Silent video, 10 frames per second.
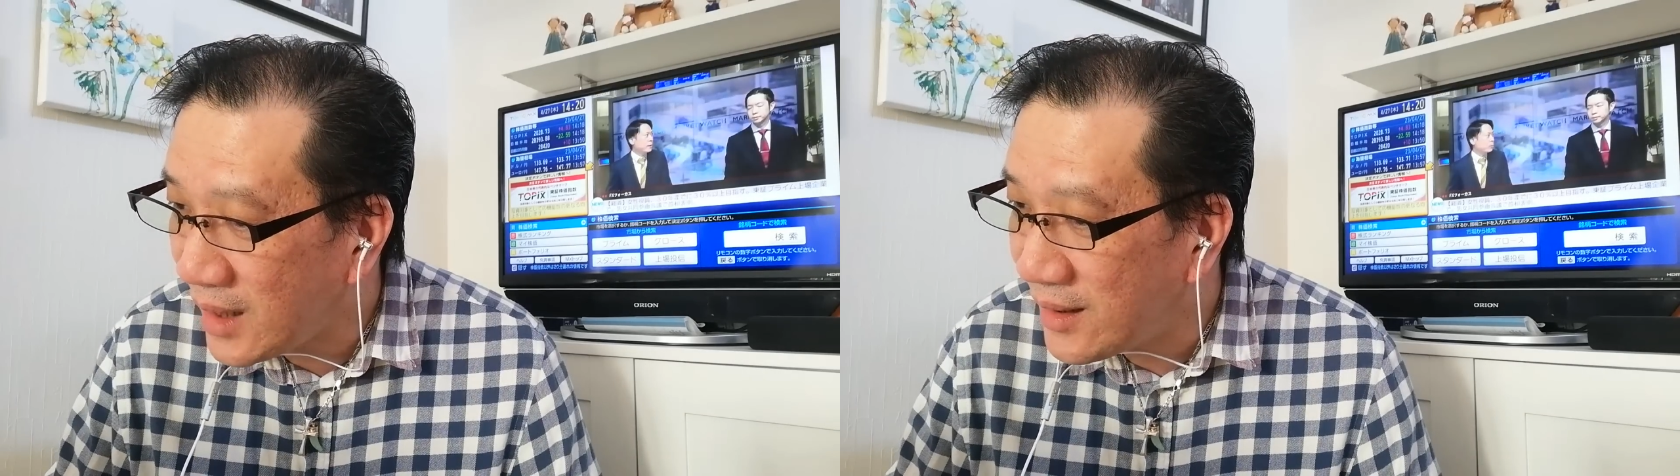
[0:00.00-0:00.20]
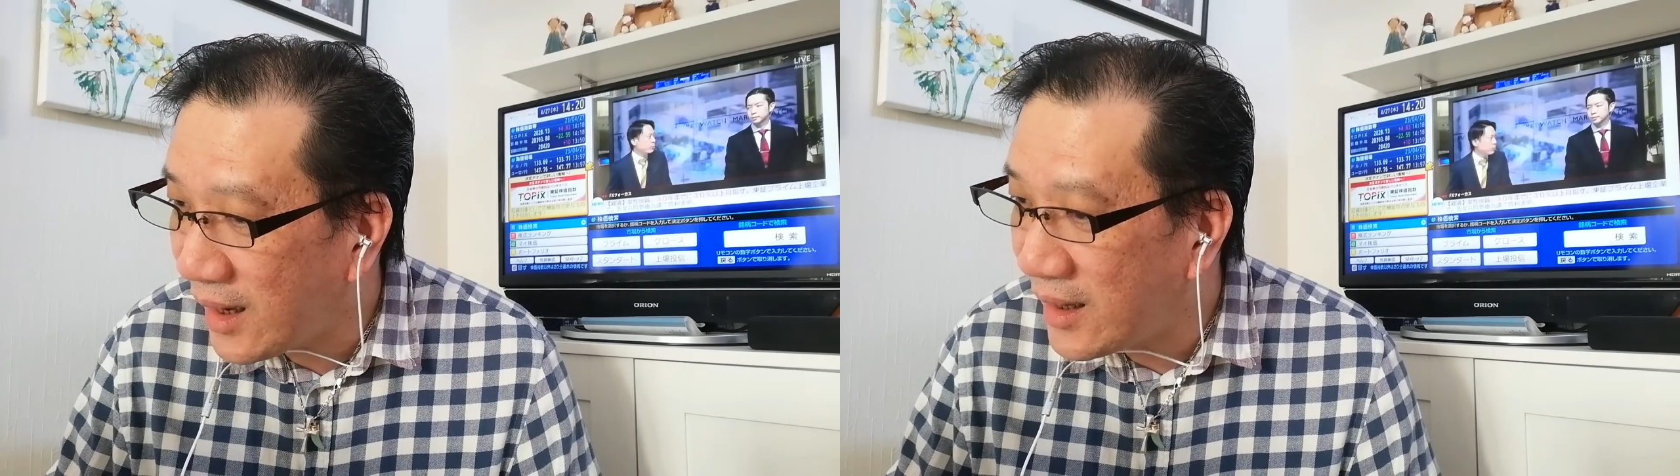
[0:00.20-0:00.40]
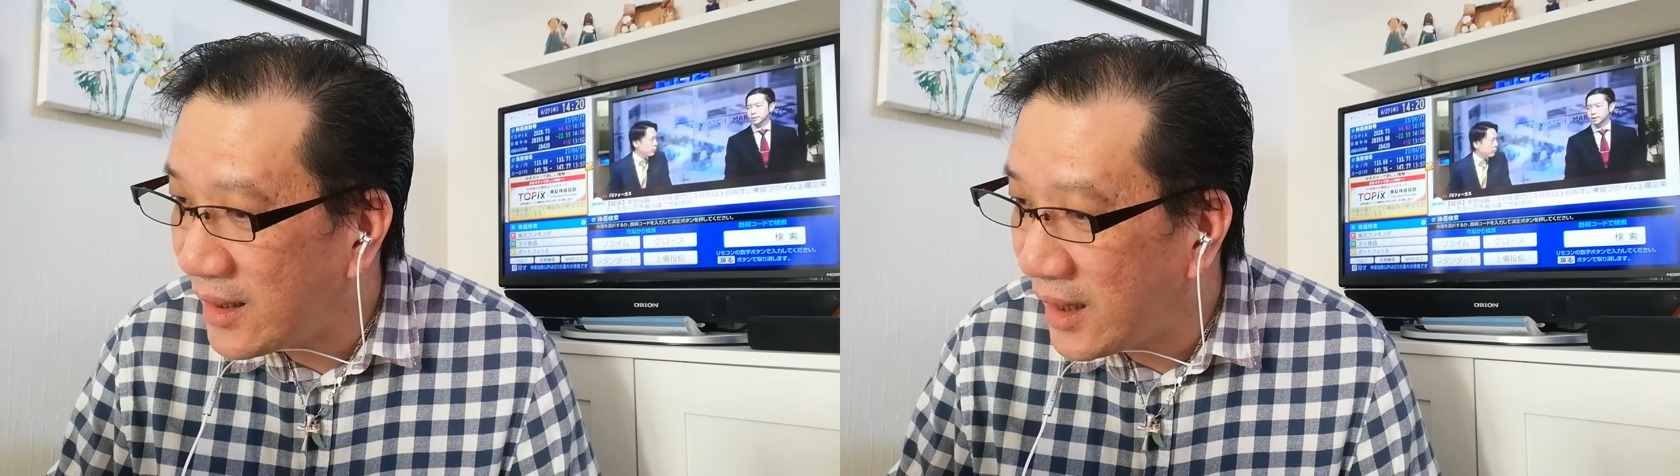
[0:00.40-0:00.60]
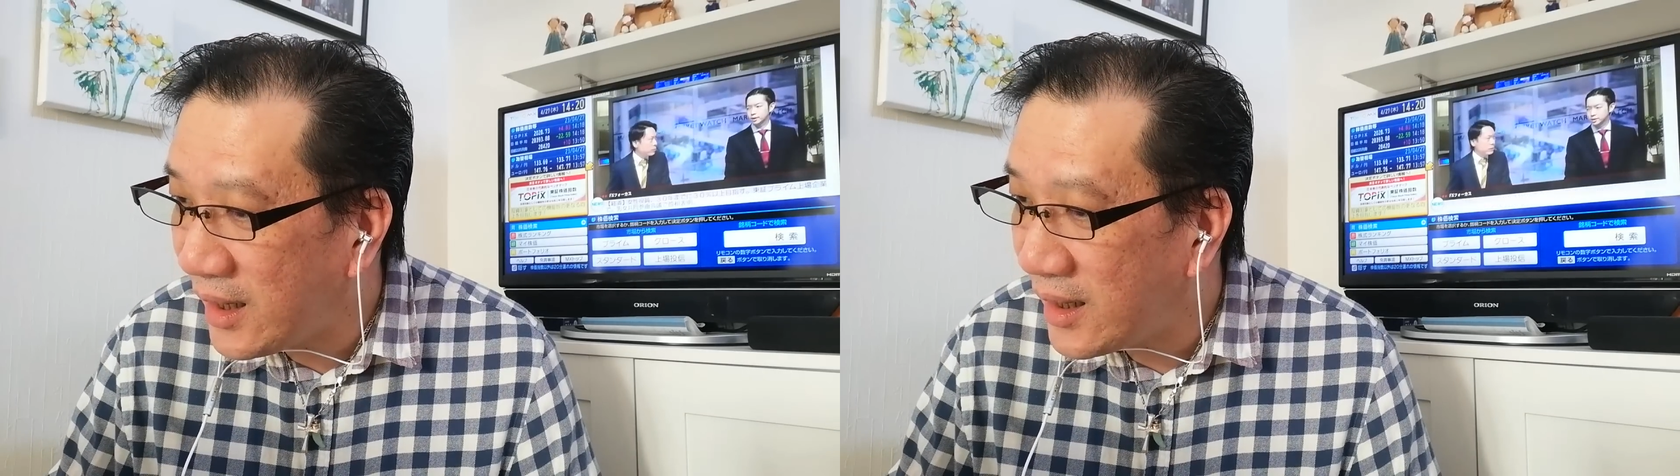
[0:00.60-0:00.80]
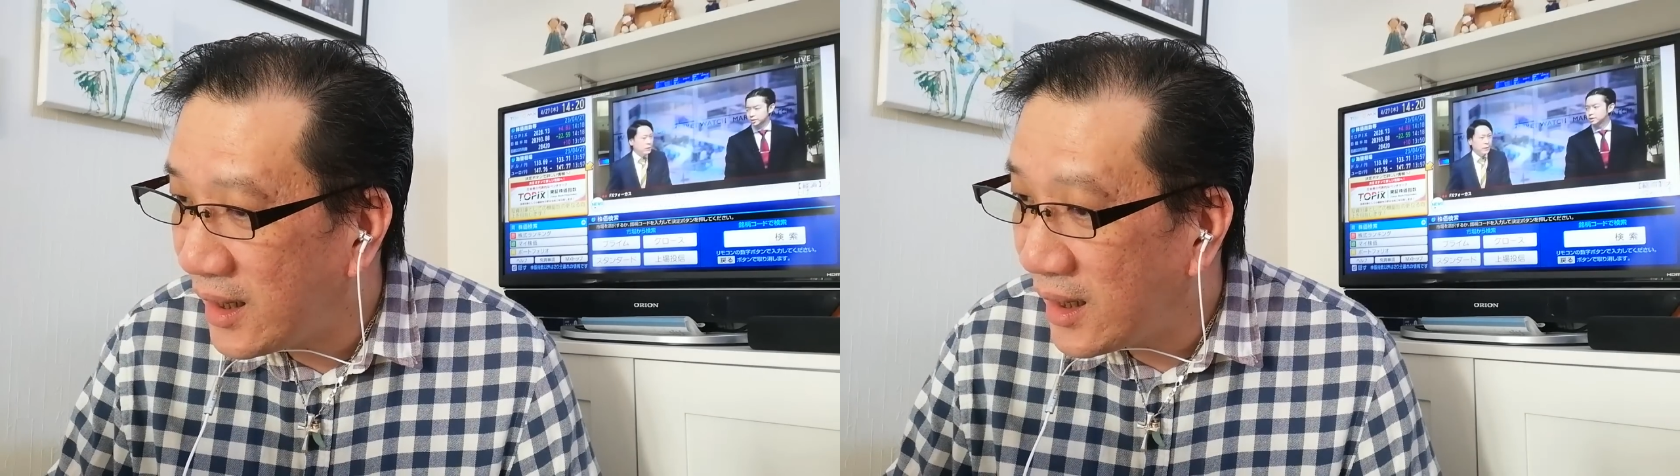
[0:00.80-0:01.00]
Nah,
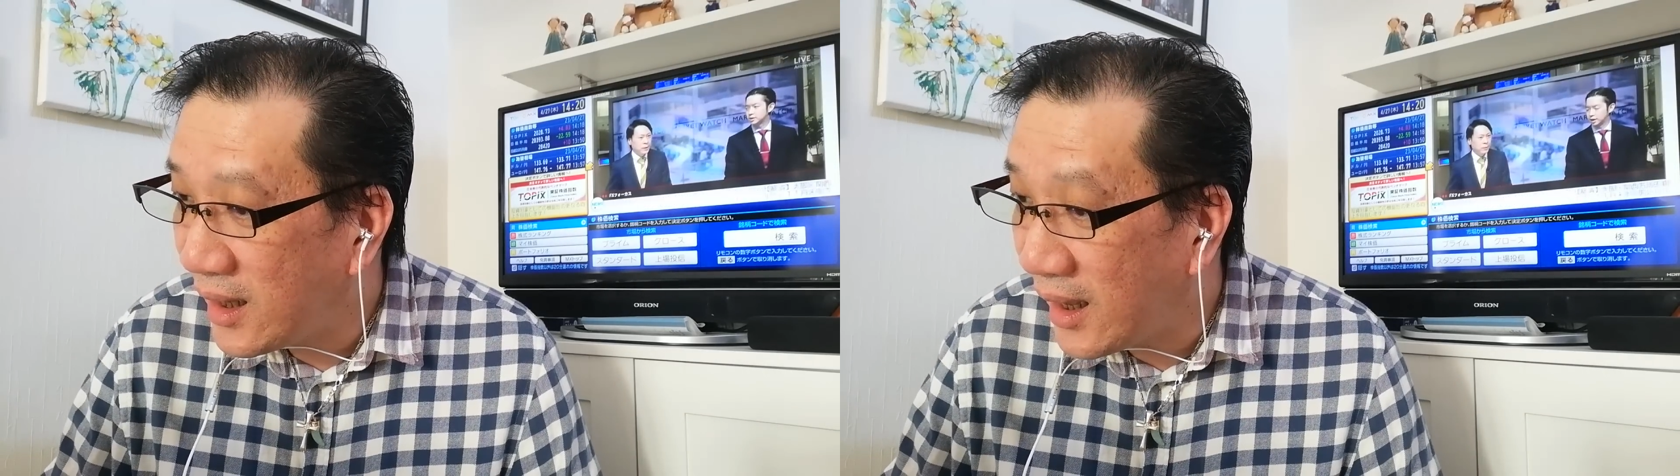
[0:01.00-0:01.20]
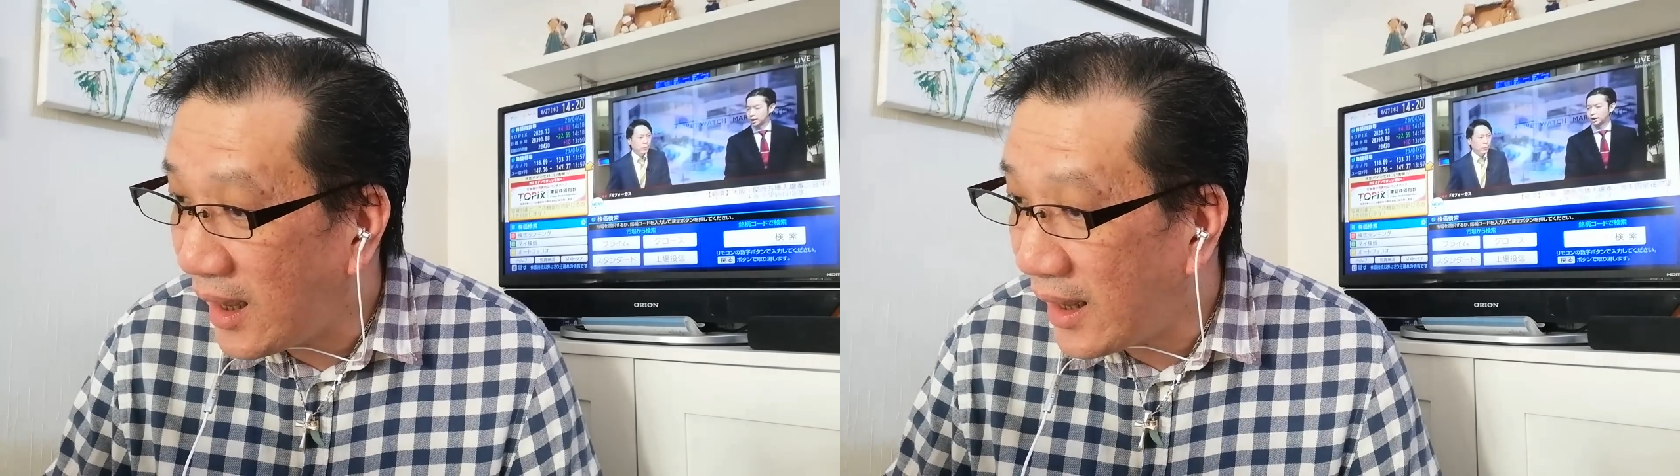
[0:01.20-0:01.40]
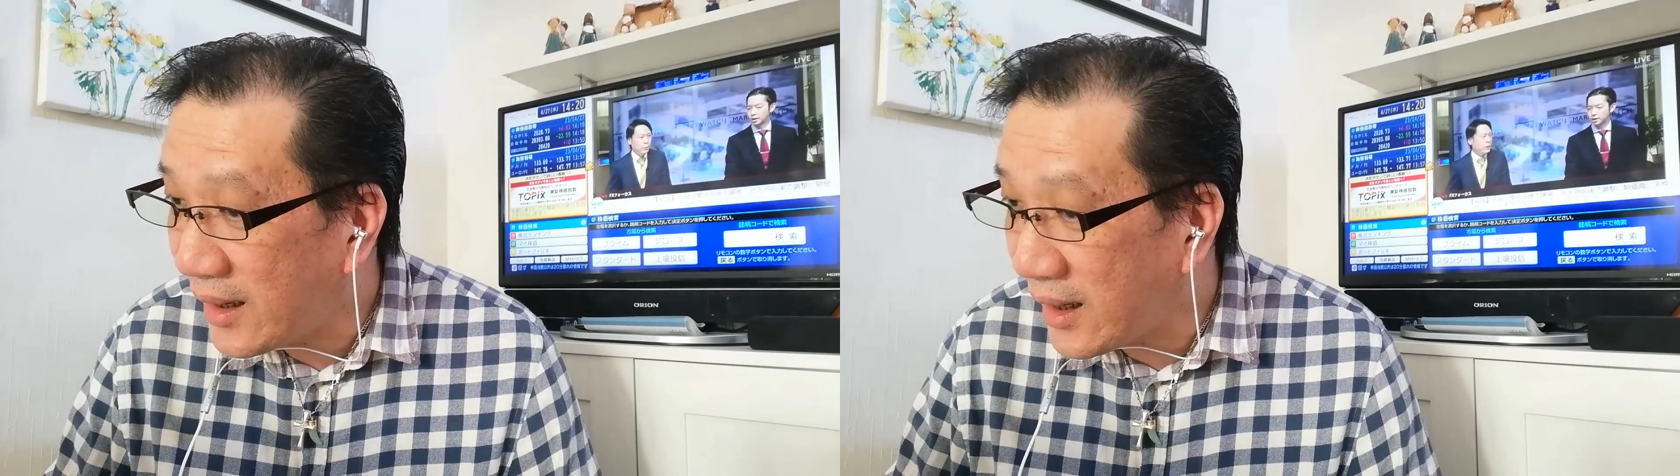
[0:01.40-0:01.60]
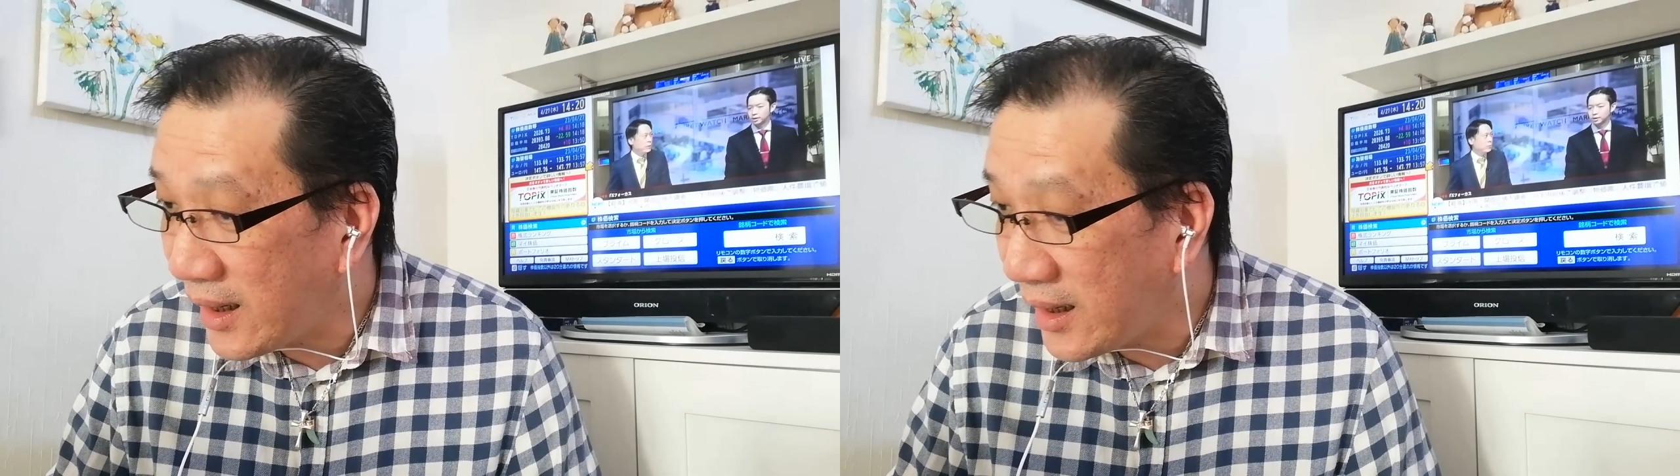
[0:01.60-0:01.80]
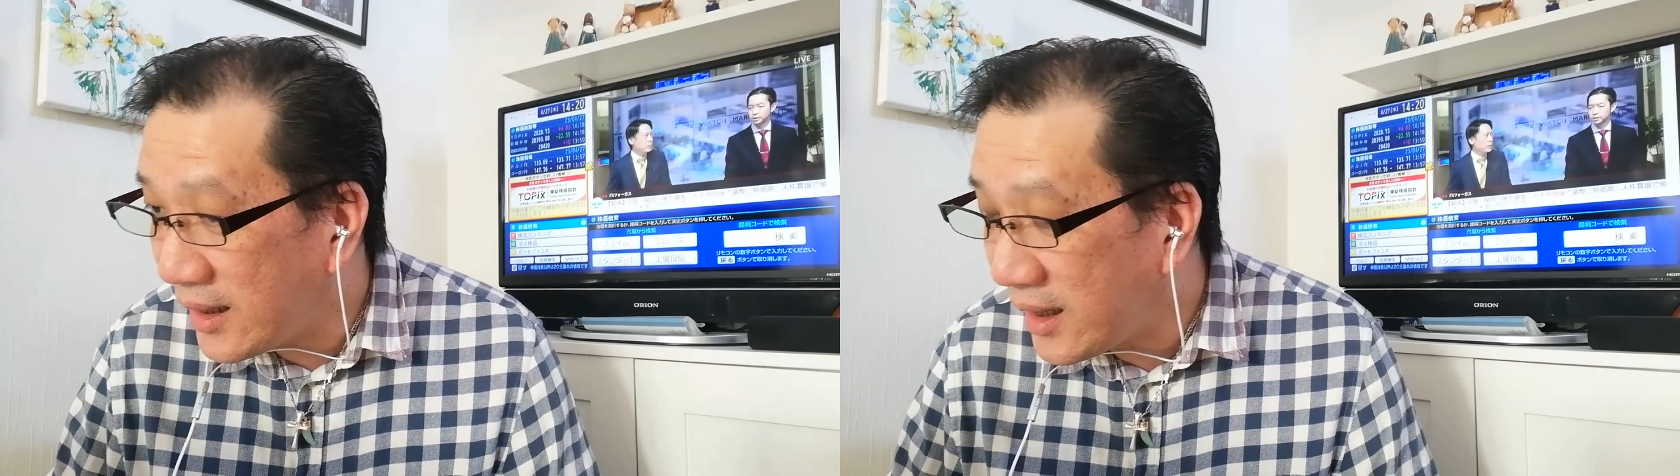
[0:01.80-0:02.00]
ini hari
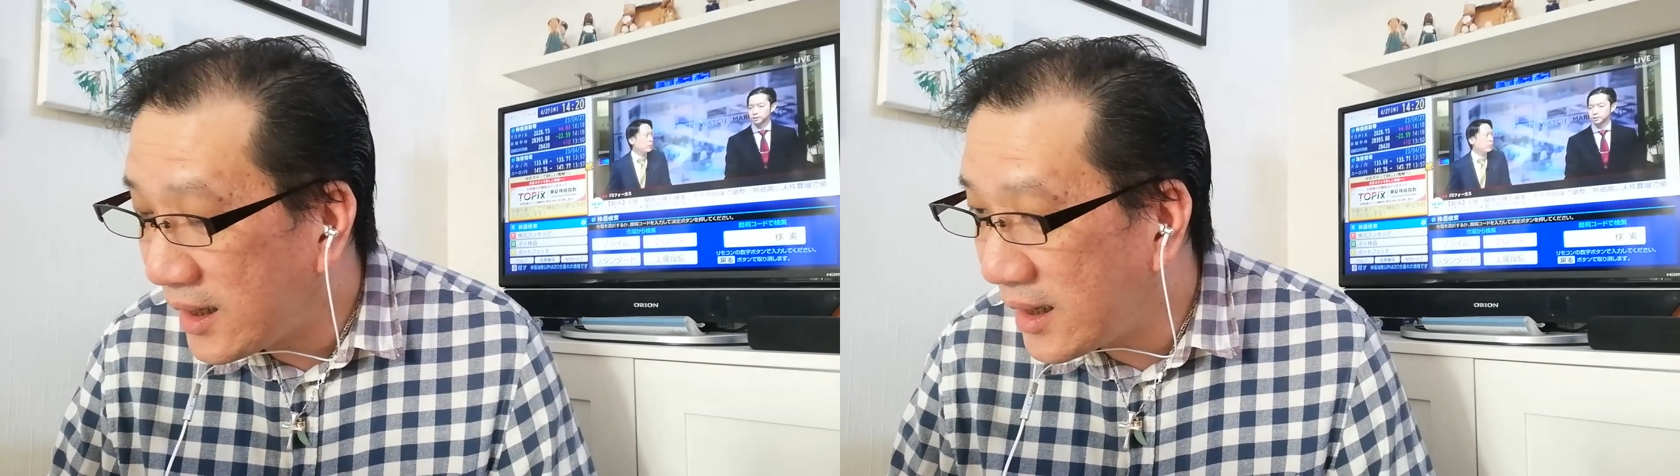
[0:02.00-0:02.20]
ini